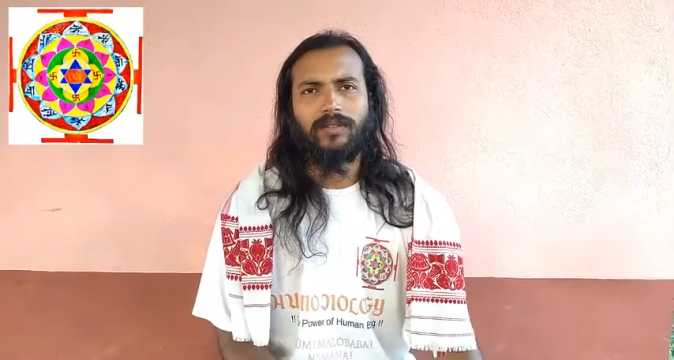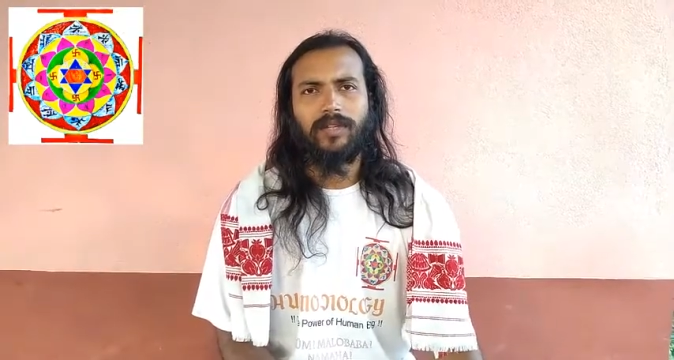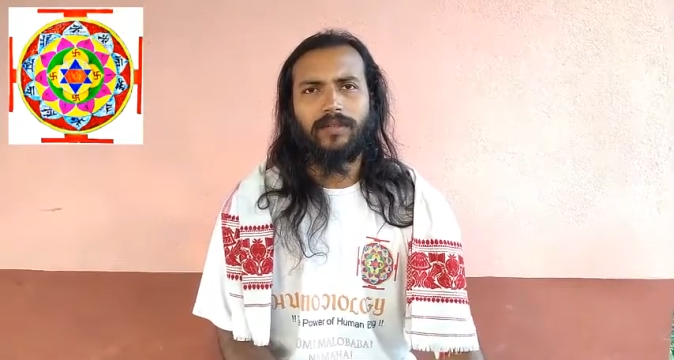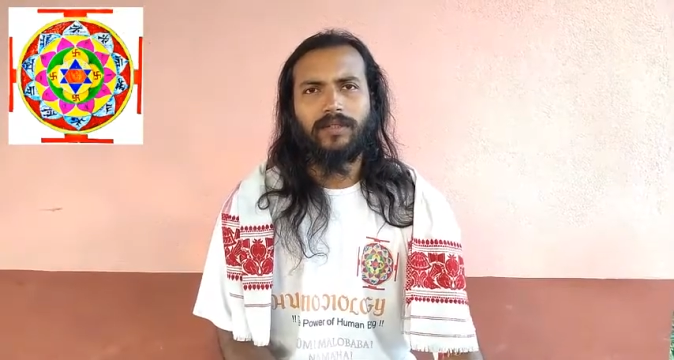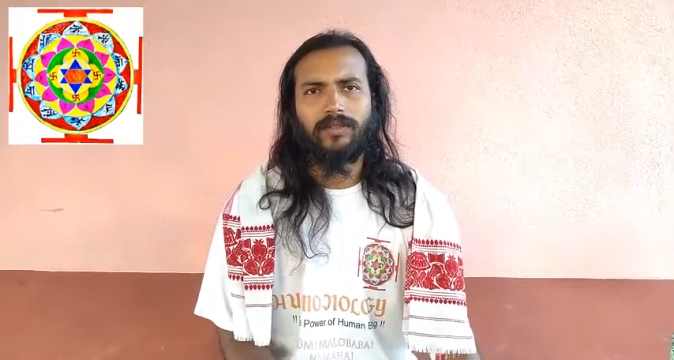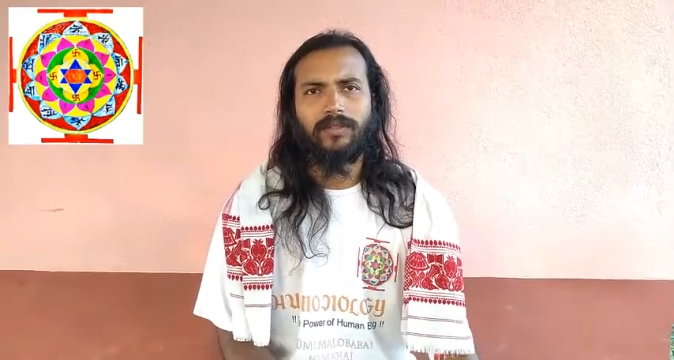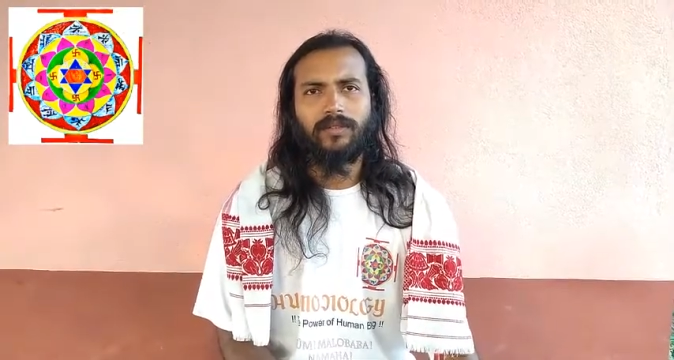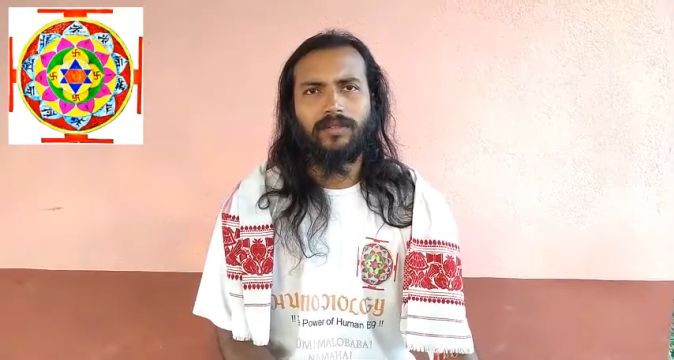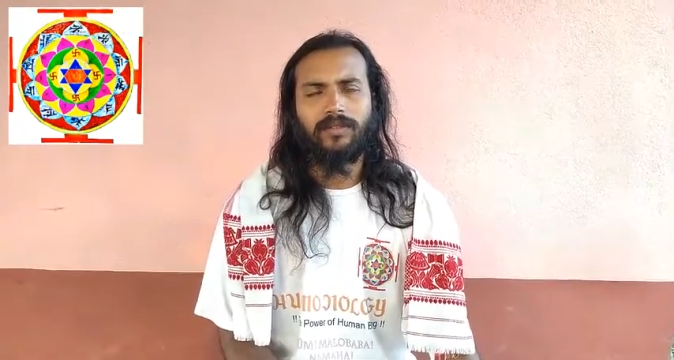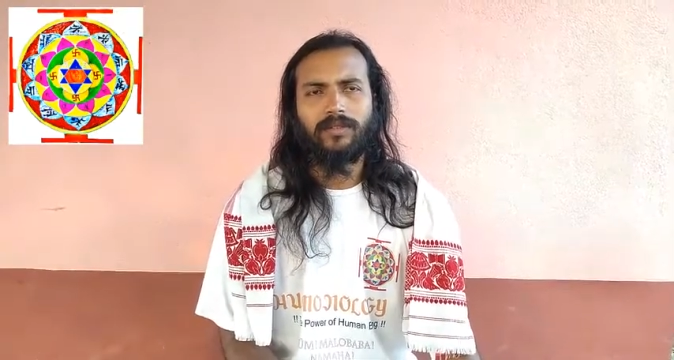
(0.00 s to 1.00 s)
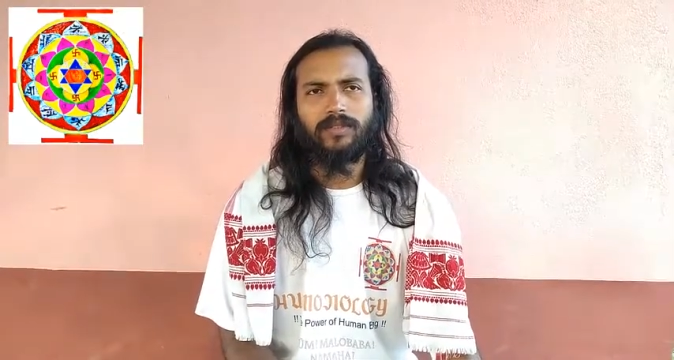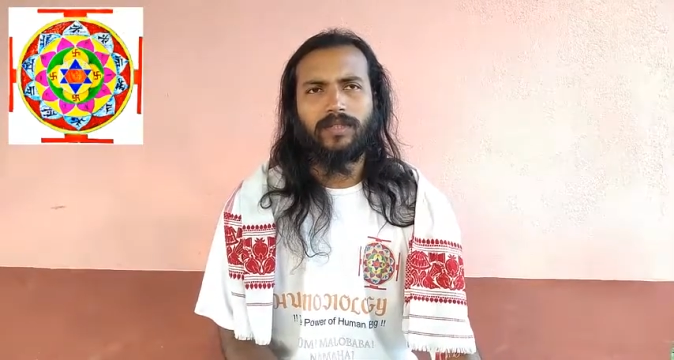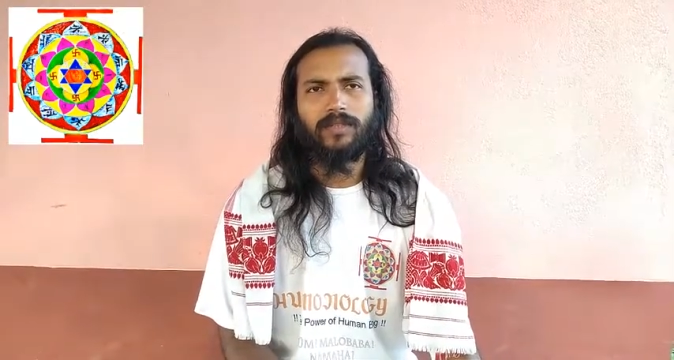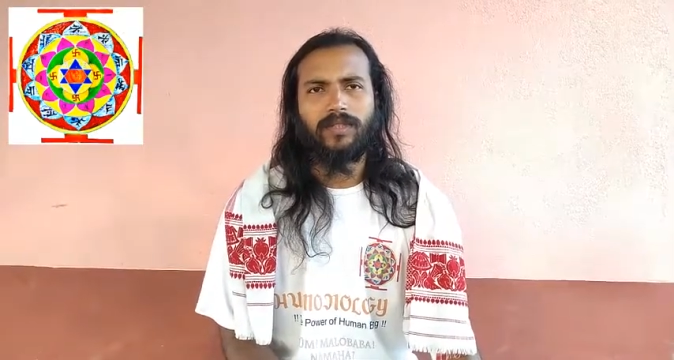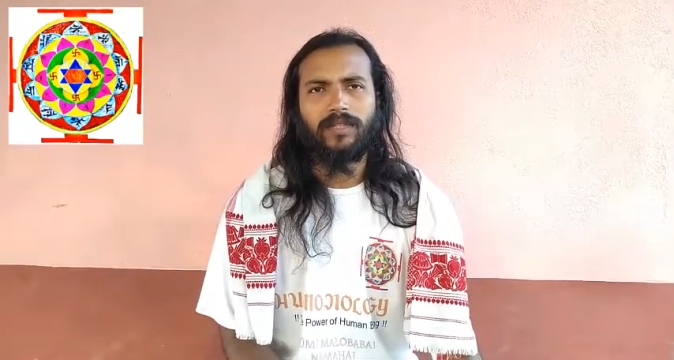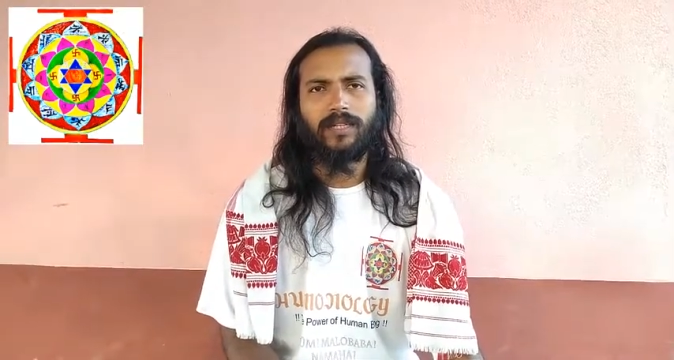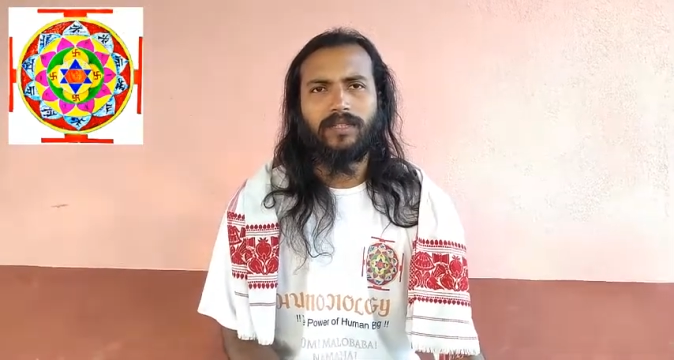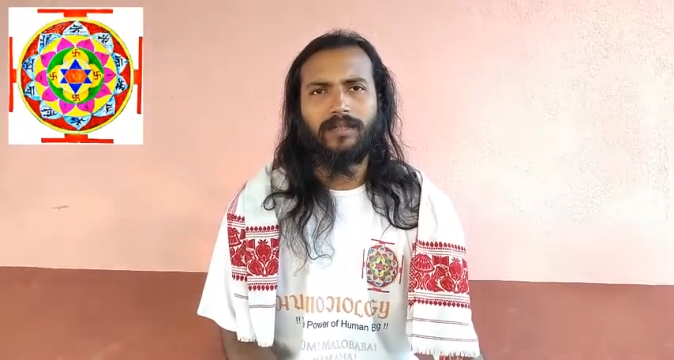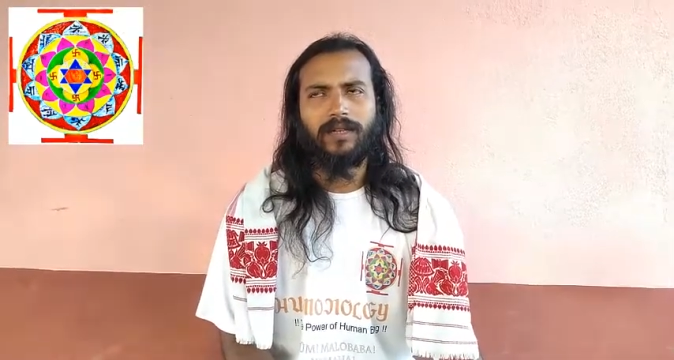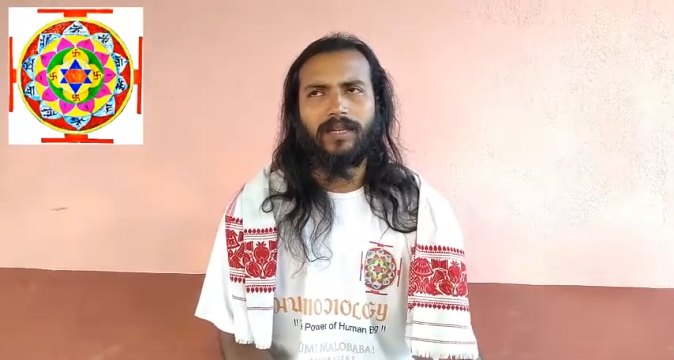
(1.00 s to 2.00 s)
আমাদের সূর্য শক্তি ভেতরে
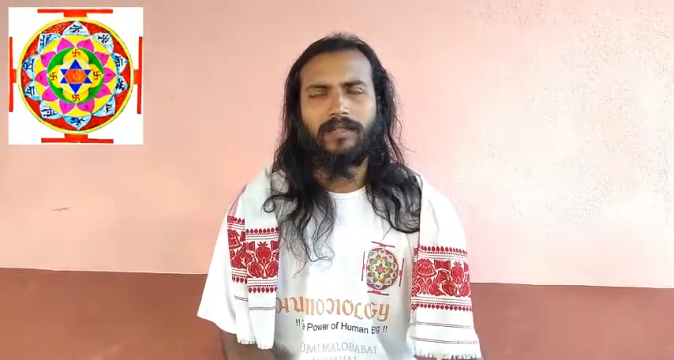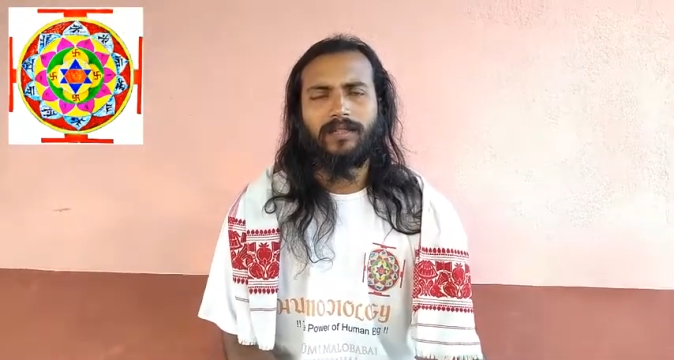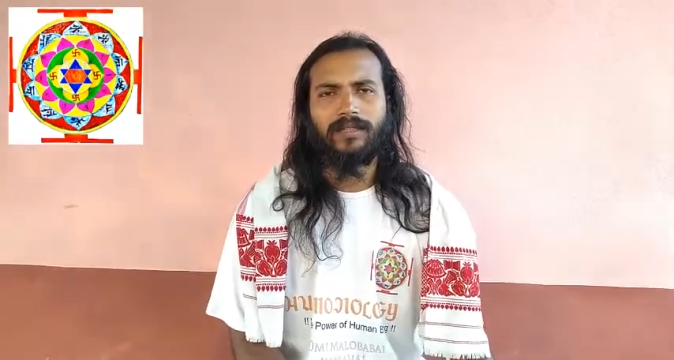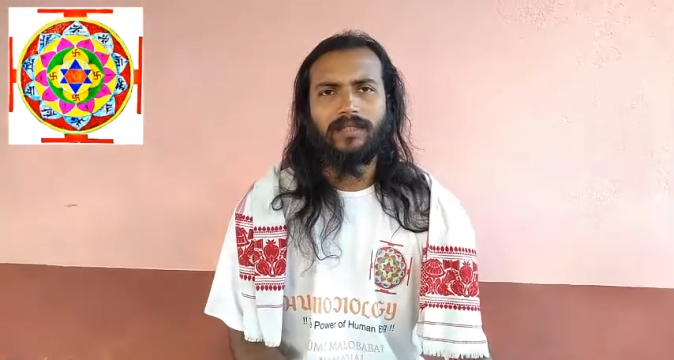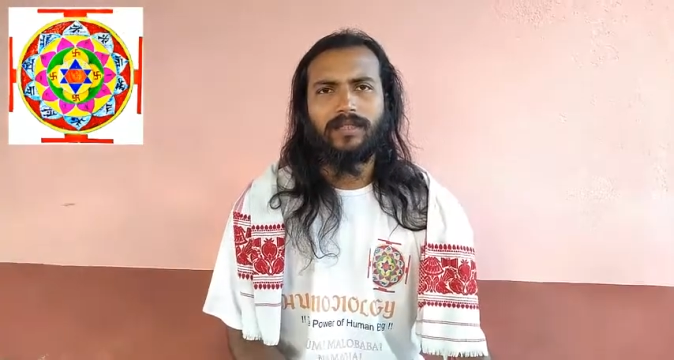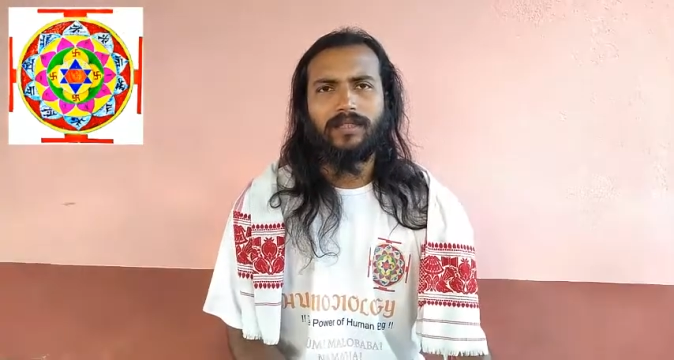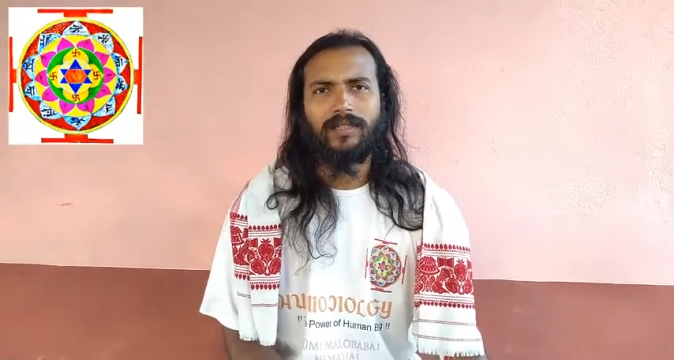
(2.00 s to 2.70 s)
আছে বাইরেও আছে